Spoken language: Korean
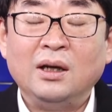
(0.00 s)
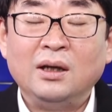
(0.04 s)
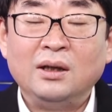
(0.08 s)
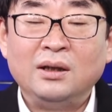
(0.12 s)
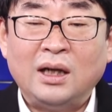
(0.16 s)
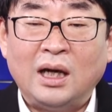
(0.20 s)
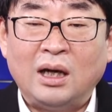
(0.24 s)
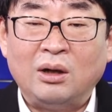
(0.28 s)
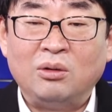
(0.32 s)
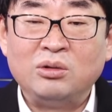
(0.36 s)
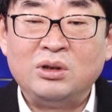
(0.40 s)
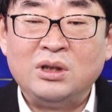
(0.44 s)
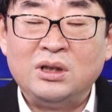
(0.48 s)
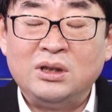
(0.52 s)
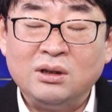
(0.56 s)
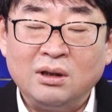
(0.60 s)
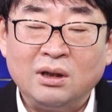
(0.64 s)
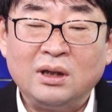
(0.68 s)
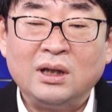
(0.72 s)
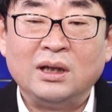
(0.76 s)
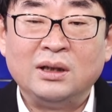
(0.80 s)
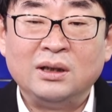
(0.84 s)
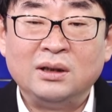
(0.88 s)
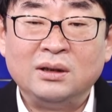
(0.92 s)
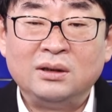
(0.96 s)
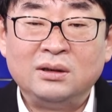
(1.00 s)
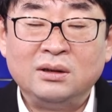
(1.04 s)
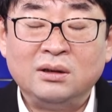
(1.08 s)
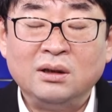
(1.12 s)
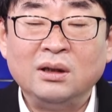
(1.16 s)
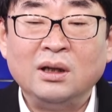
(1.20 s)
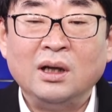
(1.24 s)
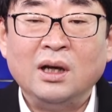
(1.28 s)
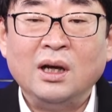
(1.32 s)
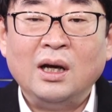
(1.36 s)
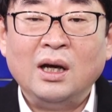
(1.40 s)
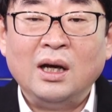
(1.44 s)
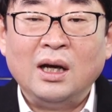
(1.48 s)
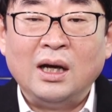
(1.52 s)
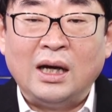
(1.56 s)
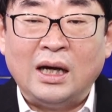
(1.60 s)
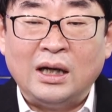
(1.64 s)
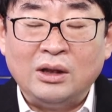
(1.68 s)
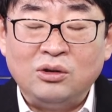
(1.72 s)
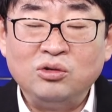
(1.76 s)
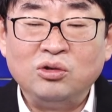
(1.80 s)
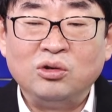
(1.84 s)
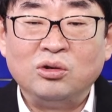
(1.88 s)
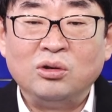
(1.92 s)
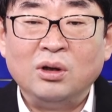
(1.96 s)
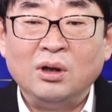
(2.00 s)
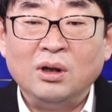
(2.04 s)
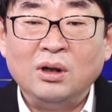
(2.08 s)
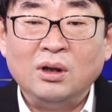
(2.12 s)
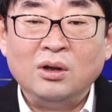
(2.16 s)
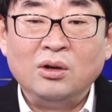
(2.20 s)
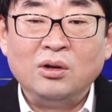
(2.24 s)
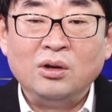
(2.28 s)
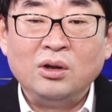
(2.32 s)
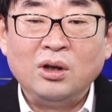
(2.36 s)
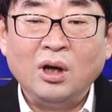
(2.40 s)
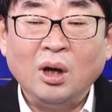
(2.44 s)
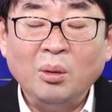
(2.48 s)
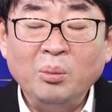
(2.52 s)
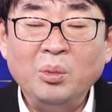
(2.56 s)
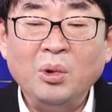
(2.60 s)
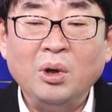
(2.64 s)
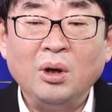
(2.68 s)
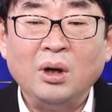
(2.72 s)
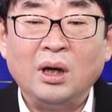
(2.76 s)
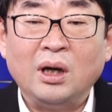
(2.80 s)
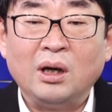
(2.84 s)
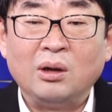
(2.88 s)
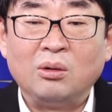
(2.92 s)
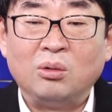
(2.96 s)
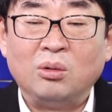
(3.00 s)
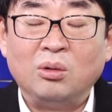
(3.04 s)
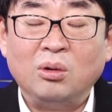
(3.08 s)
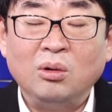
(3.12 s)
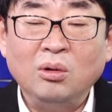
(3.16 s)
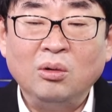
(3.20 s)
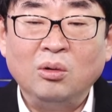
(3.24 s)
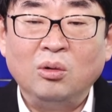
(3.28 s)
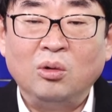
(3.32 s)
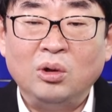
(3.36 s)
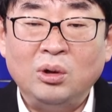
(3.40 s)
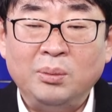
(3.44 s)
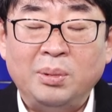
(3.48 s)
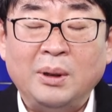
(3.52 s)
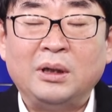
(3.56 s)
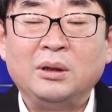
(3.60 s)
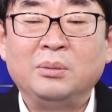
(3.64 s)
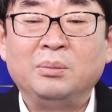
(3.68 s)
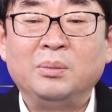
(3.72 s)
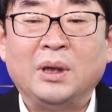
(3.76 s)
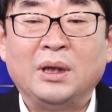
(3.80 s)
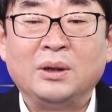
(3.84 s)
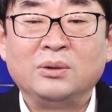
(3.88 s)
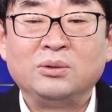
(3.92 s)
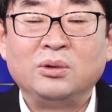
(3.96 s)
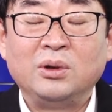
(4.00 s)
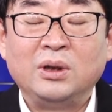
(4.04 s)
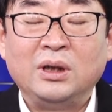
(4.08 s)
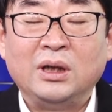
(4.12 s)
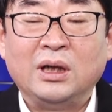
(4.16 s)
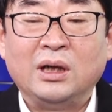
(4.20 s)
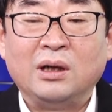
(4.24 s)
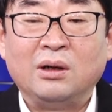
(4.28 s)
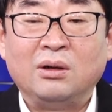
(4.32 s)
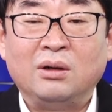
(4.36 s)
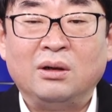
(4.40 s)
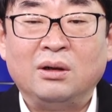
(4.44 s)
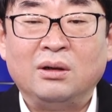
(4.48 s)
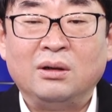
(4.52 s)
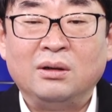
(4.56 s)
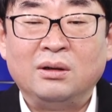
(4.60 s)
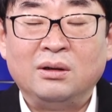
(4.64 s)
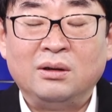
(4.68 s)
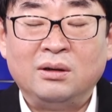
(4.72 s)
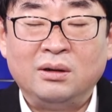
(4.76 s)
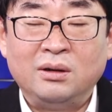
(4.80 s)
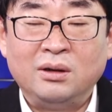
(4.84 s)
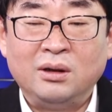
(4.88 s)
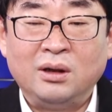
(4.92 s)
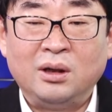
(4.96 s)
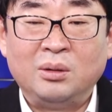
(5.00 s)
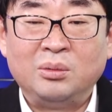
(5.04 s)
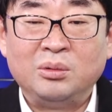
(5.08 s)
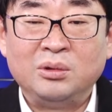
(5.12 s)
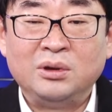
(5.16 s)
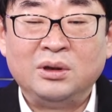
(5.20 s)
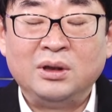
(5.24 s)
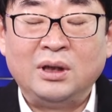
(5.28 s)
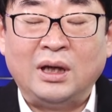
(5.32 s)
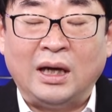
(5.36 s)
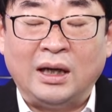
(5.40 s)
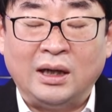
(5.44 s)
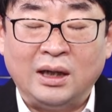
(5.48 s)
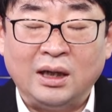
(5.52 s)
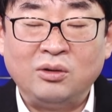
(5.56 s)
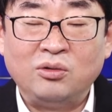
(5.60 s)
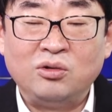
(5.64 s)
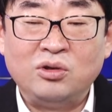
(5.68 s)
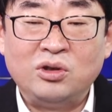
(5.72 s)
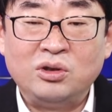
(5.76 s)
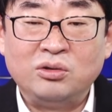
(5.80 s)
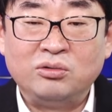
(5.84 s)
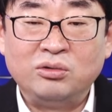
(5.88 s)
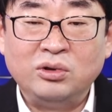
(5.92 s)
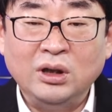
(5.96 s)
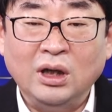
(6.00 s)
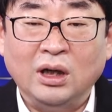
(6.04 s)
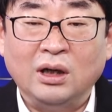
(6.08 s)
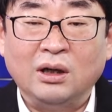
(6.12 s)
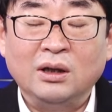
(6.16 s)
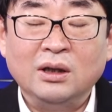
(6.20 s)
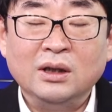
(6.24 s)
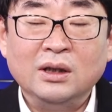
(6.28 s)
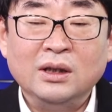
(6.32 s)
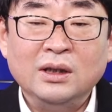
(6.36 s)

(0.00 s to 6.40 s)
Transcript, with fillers: 라고 지적하는 그런 아주 현명하고 올바른 방송이란 거 어, 여러분들 알아두시고요.